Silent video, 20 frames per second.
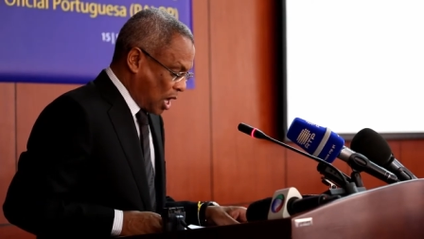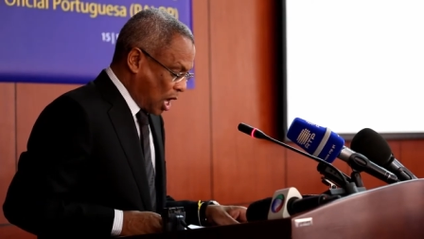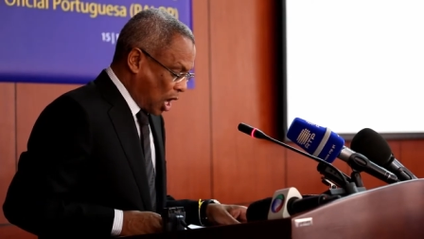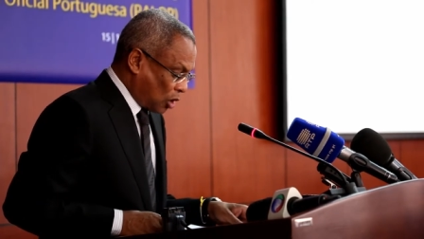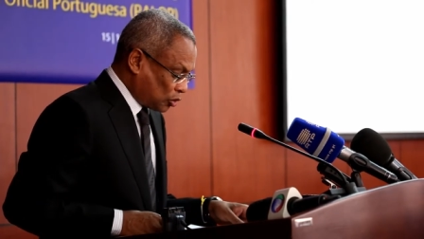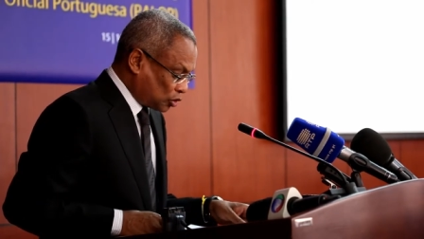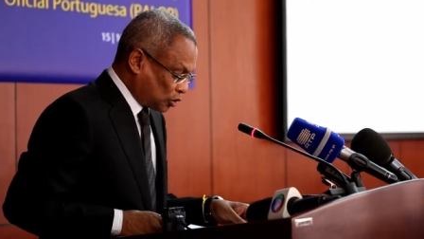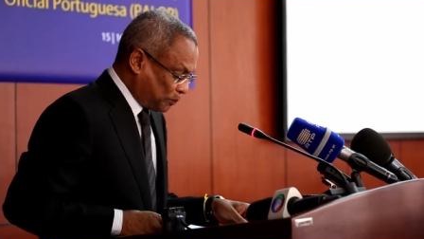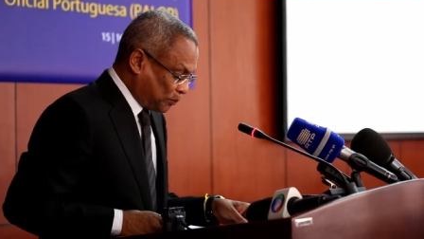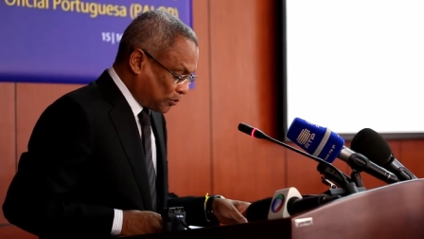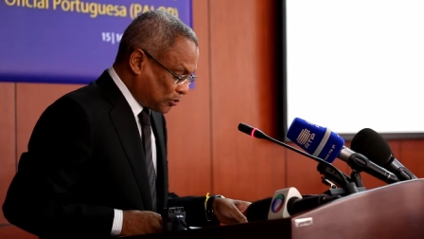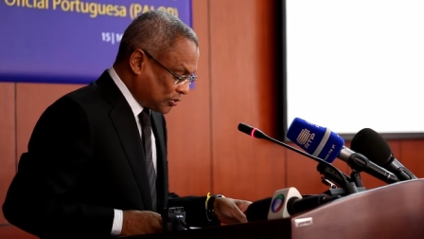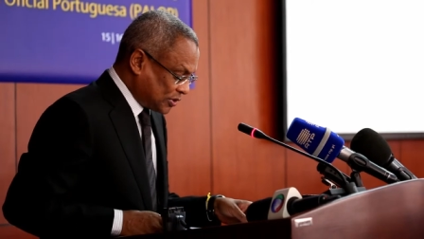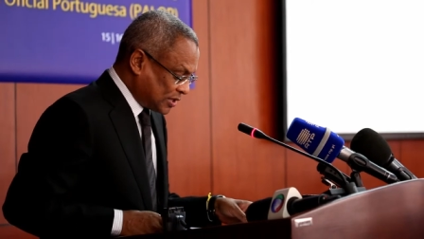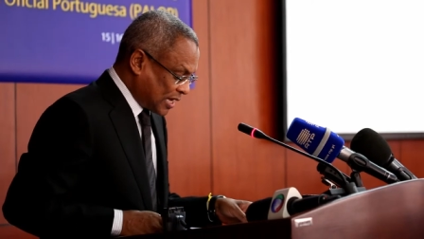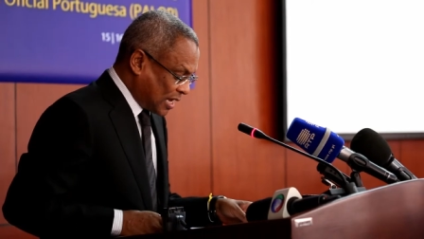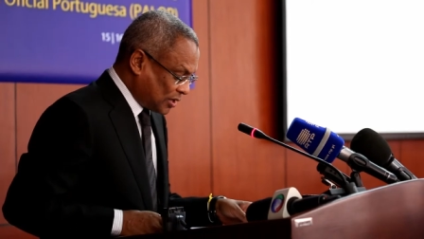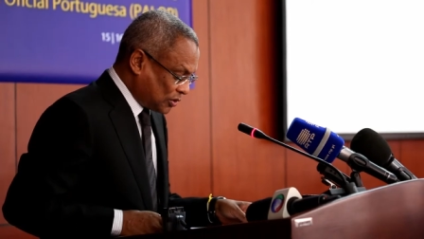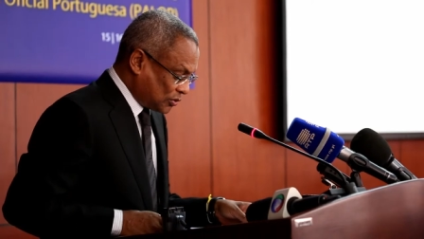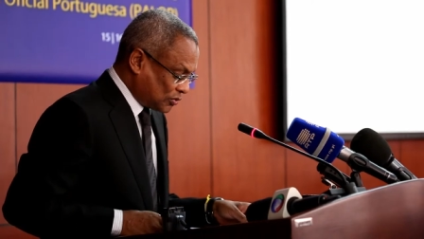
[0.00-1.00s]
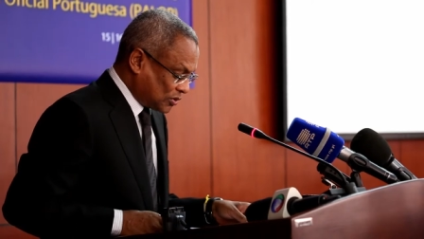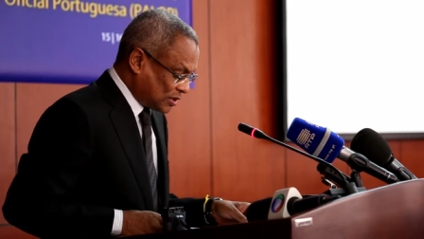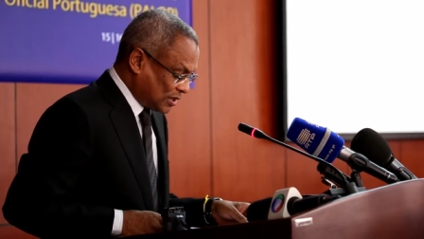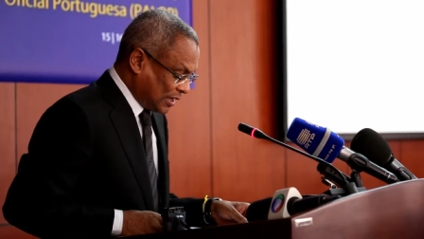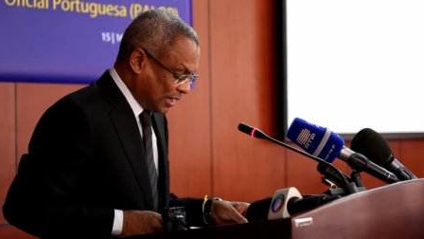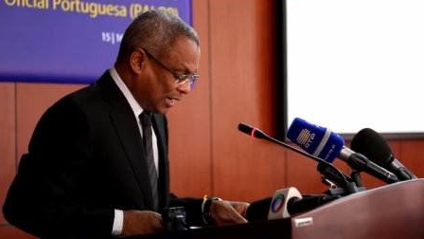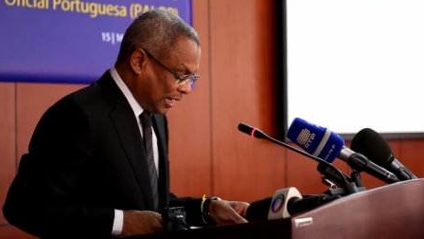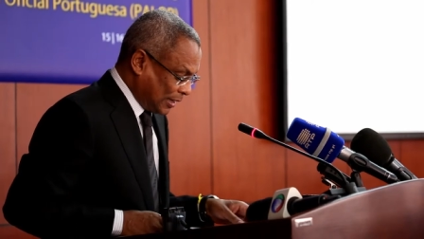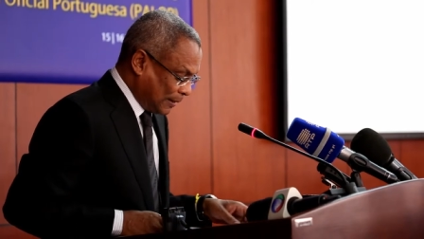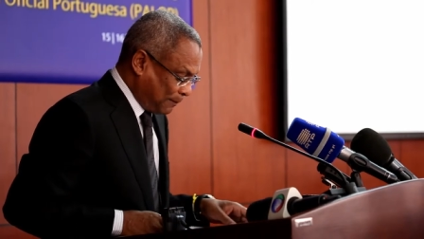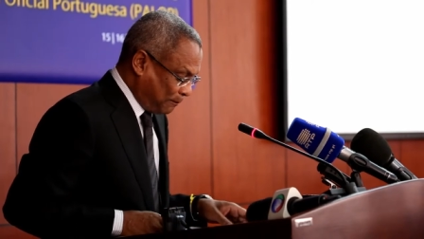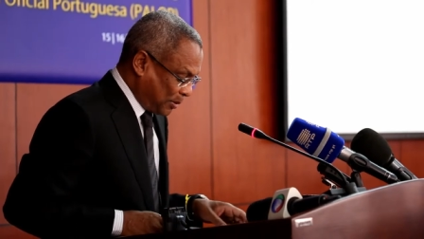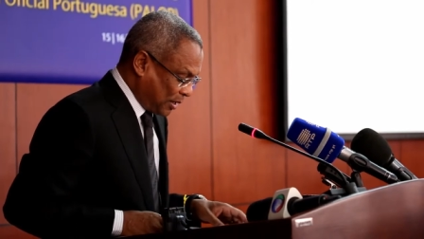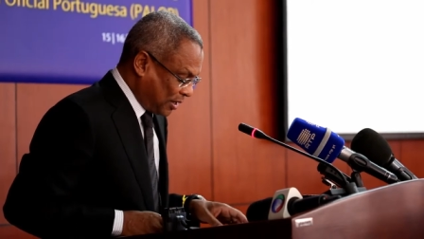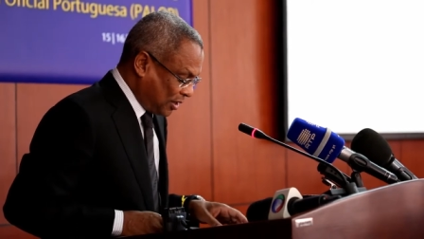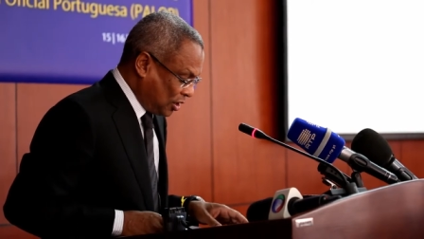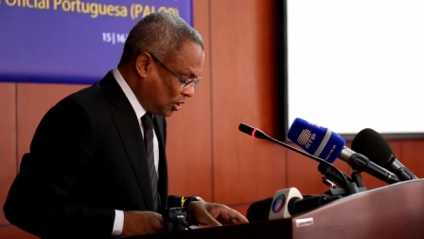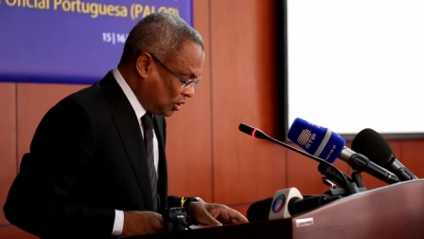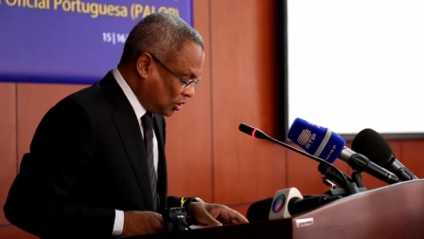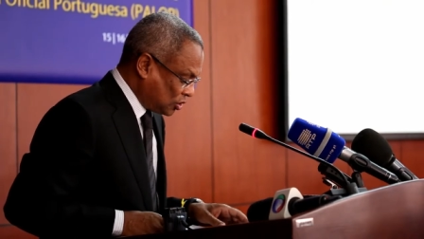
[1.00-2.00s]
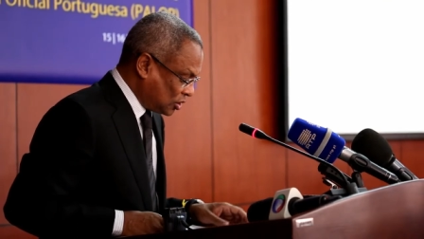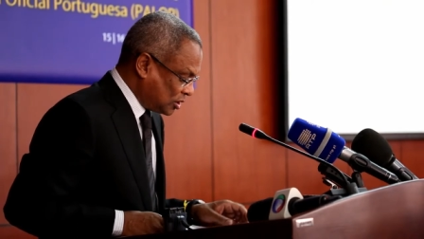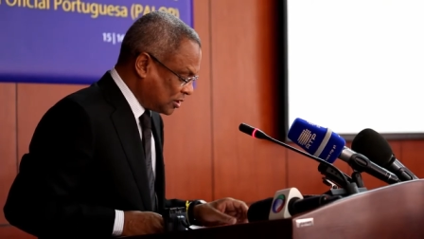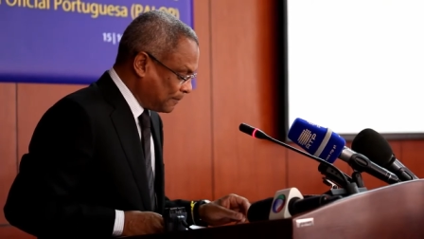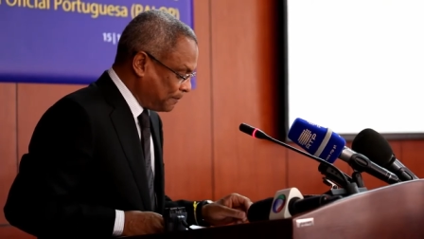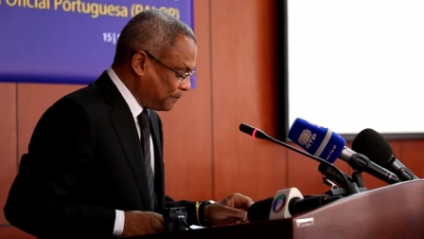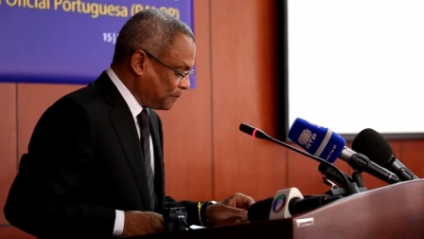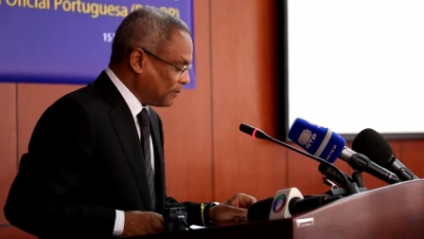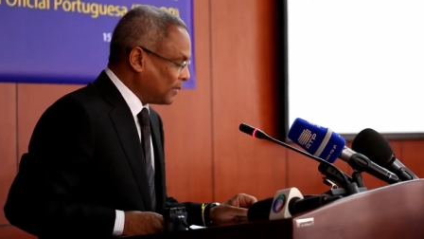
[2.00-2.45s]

aos processos de cada país,